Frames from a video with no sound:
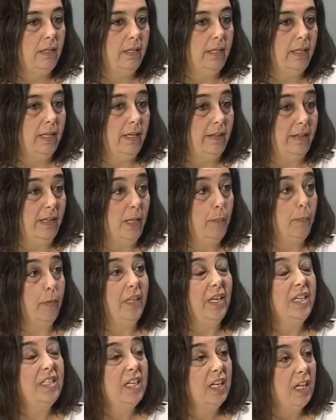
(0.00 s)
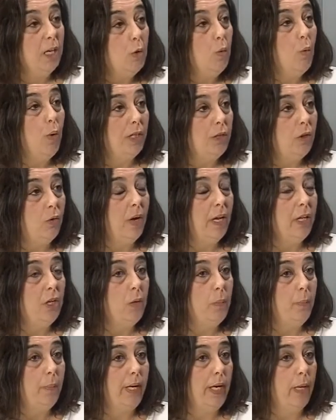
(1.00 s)
de poder seguir cuatro
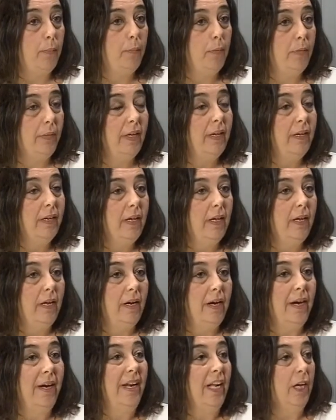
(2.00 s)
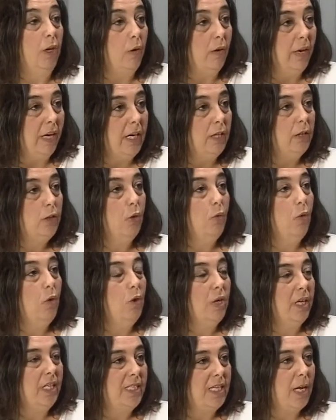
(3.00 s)
años para poder recoger todo
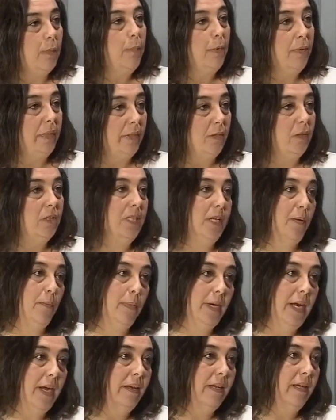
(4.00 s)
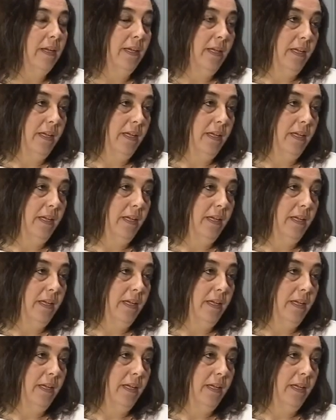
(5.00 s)
lo que se ha podido sembrar